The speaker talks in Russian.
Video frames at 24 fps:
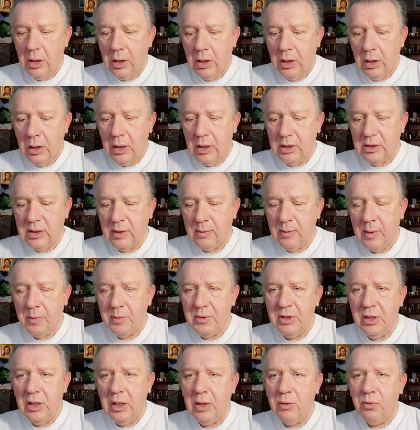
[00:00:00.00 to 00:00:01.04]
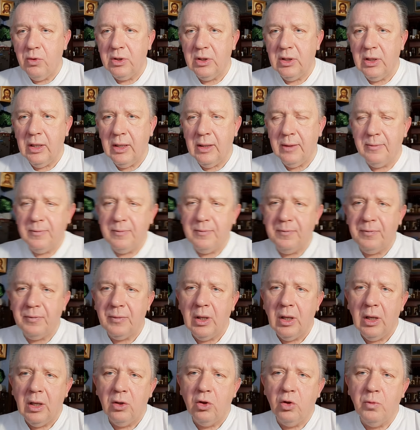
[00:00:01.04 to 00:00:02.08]
на самом деле, вот я
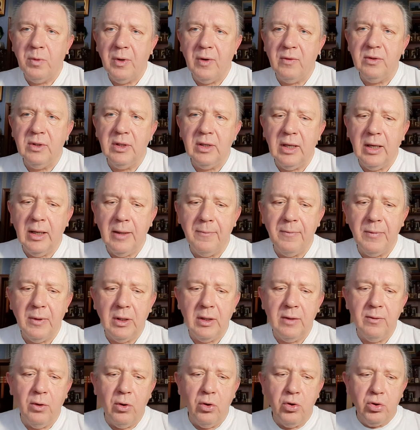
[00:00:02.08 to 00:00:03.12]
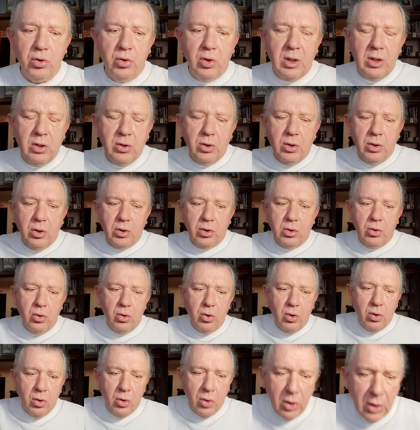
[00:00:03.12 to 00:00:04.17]
но правда, я говорю, что я,
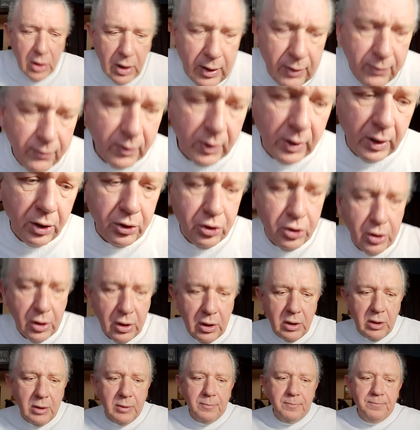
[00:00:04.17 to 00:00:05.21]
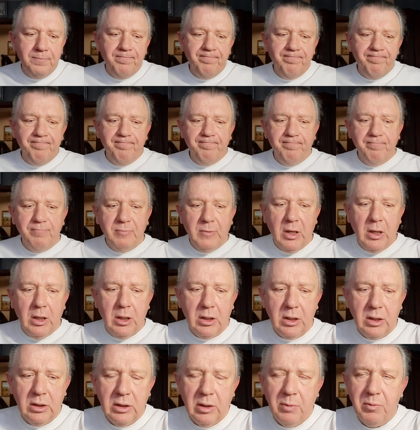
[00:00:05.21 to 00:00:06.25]
что я врач, и а,
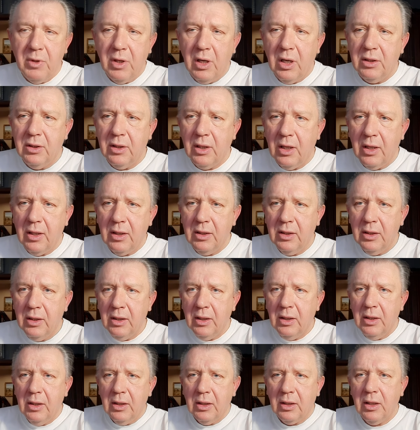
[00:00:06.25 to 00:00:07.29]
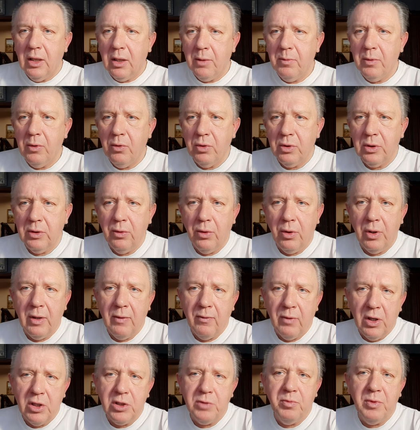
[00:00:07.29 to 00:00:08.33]
когда мне надо, я как бы вот говорю, я
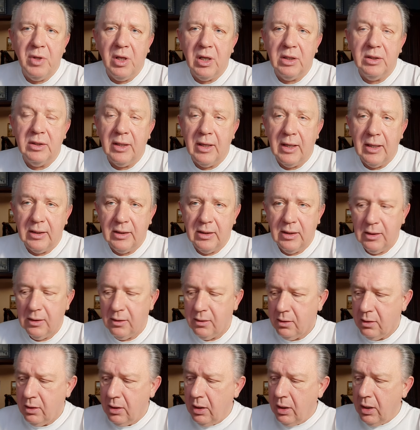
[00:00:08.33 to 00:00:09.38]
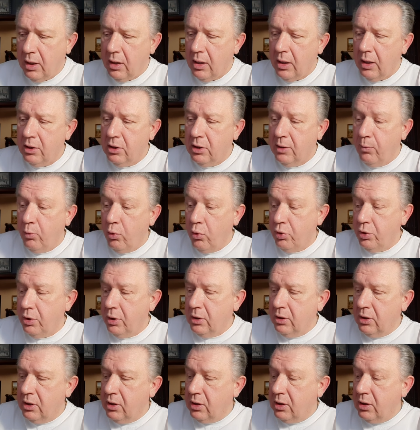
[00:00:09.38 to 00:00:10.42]
врач, мне надо это. Или
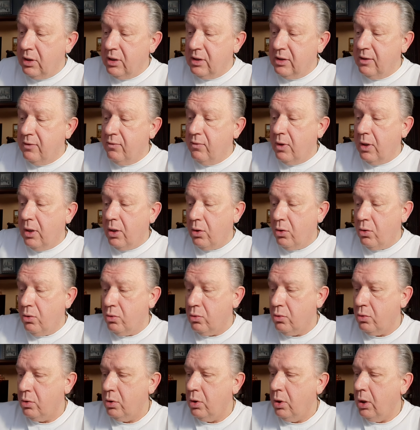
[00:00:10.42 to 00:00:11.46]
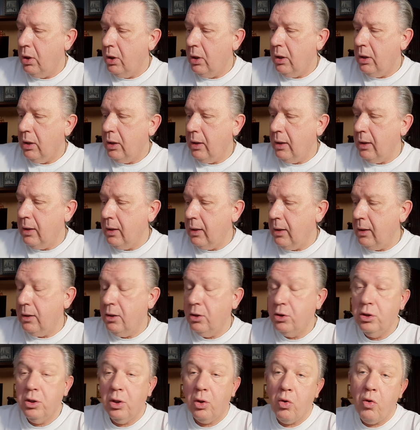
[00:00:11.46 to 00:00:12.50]
антибиотик называю, и
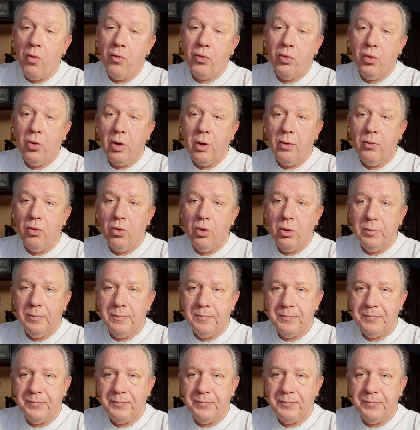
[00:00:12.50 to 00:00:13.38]
дозировку его.